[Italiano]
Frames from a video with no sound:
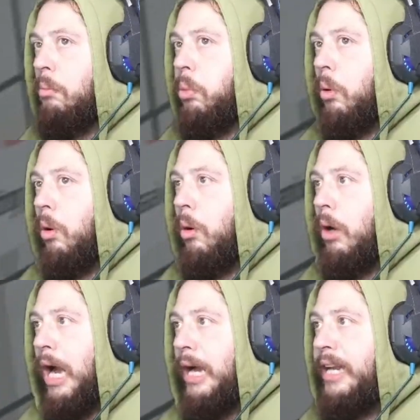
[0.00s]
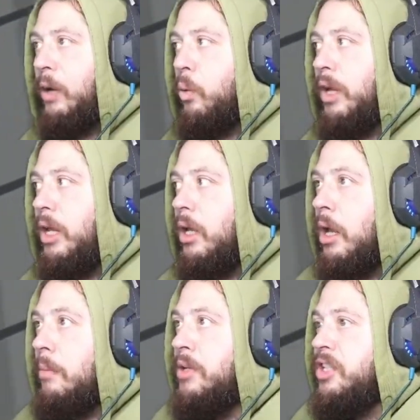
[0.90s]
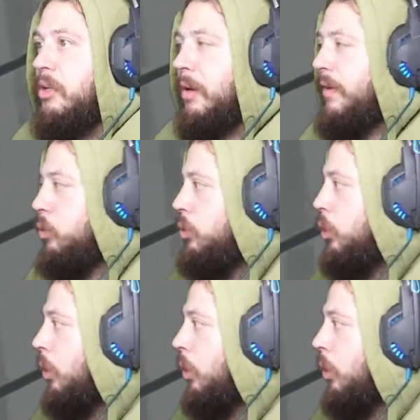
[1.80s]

Boh, anche qui mi sembrava tutto